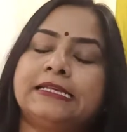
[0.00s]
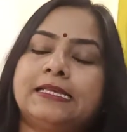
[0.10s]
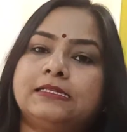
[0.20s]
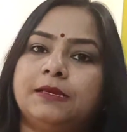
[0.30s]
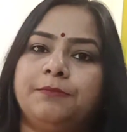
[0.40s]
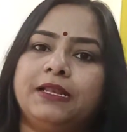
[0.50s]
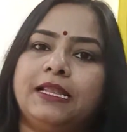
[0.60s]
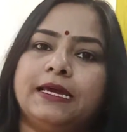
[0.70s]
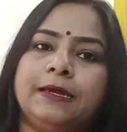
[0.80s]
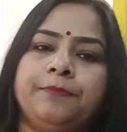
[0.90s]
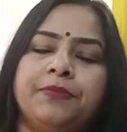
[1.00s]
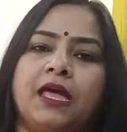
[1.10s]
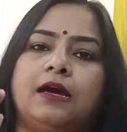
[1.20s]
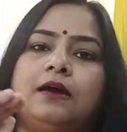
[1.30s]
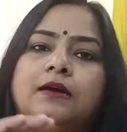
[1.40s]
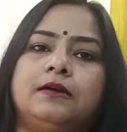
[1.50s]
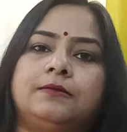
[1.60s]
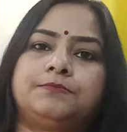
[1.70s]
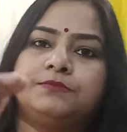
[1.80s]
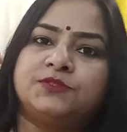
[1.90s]
ऐसा सिंबल है
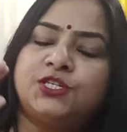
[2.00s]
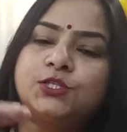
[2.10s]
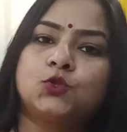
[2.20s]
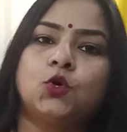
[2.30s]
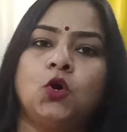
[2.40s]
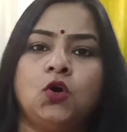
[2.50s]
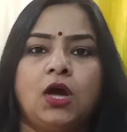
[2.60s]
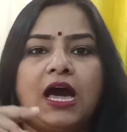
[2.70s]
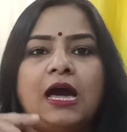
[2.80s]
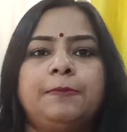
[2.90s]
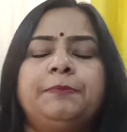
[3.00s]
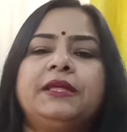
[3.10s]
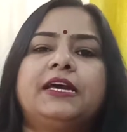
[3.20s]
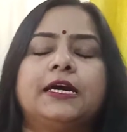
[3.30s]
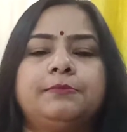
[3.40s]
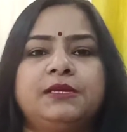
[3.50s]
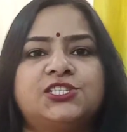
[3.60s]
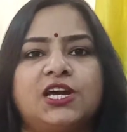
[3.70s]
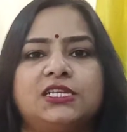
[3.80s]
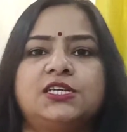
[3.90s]
जिसको आप अपने घर में
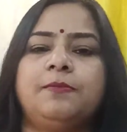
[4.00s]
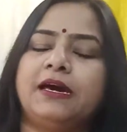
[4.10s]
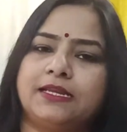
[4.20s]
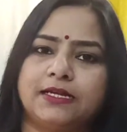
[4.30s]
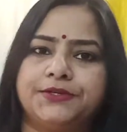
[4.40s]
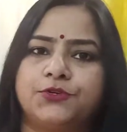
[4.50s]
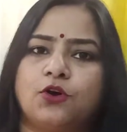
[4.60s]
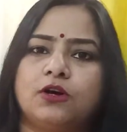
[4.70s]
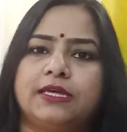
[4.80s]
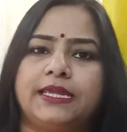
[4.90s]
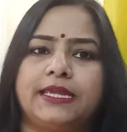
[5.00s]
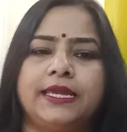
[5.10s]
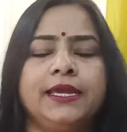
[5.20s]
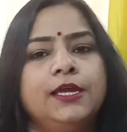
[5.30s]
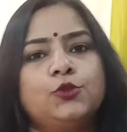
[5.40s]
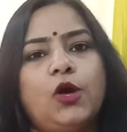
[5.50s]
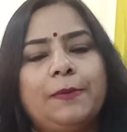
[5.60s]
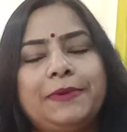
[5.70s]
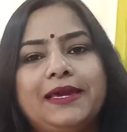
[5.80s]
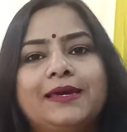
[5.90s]
चार छह बार अगर ड्रॉ करेंगे तो
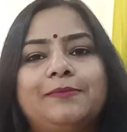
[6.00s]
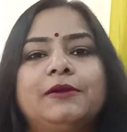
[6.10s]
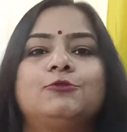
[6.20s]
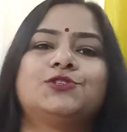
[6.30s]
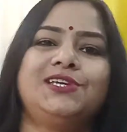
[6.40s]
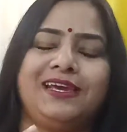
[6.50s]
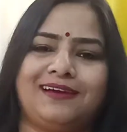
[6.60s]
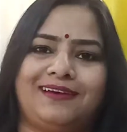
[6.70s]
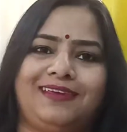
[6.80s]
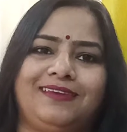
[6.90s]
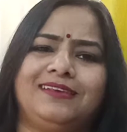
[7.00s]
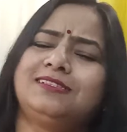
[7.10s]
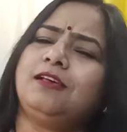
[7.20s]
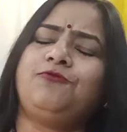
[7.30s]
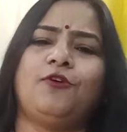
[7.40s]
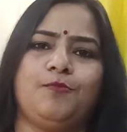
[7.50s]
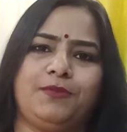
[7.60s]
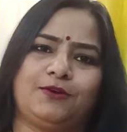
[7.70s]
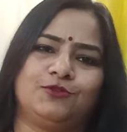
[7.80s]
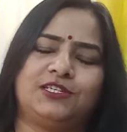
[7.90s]
आपके घर में खुशियां आएंगी सब फॉर्म
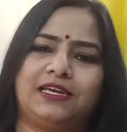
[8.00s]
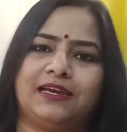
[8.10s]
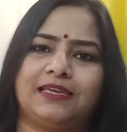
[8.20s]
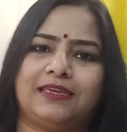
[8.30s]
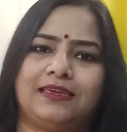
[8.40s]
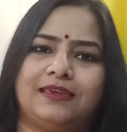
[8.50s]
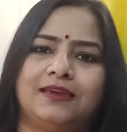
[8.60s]
में खुशियां आएंगी